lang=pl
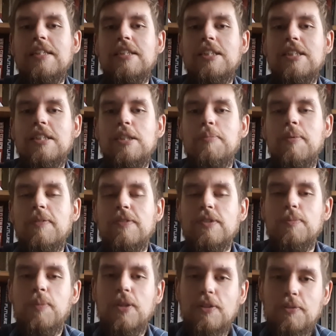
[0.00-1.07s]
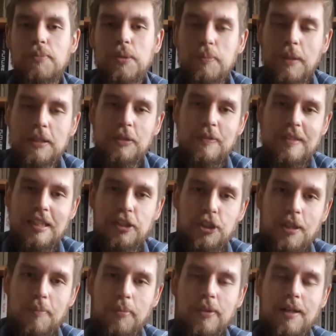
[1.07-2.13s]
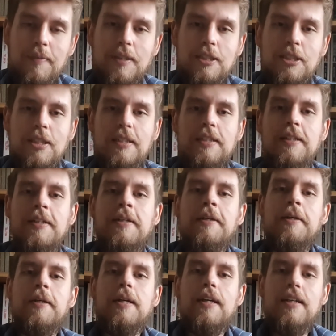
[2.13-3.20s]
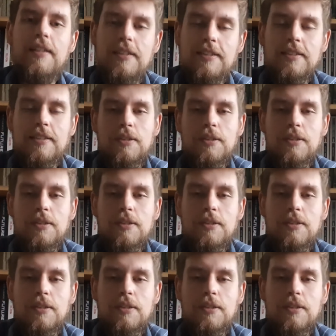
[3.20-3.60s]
dzięki pewnemu splotowi przypadków zaczyna podrabiać te e, listy.